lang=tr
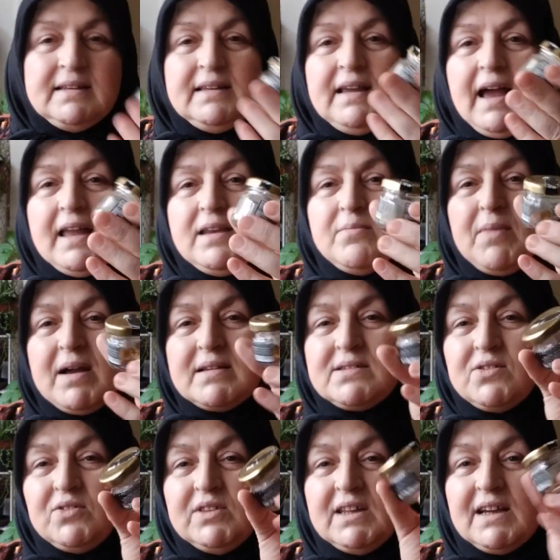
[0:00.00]
yani Mart
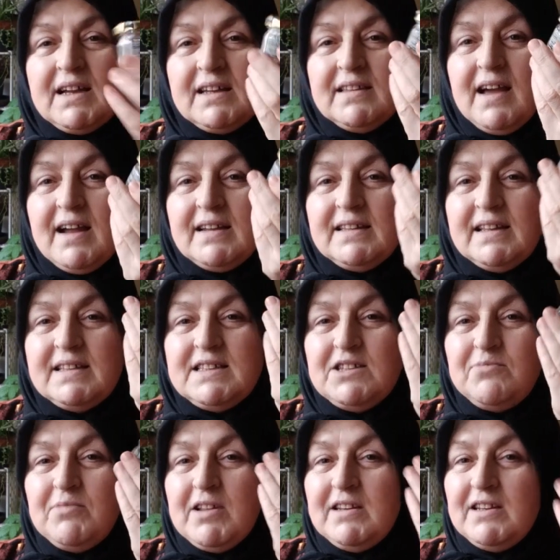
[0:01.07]
sonuna kadar da
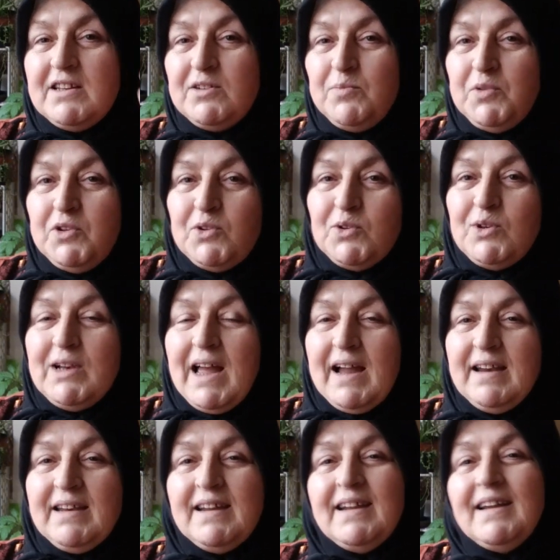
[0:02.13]
çimlenir büyürler.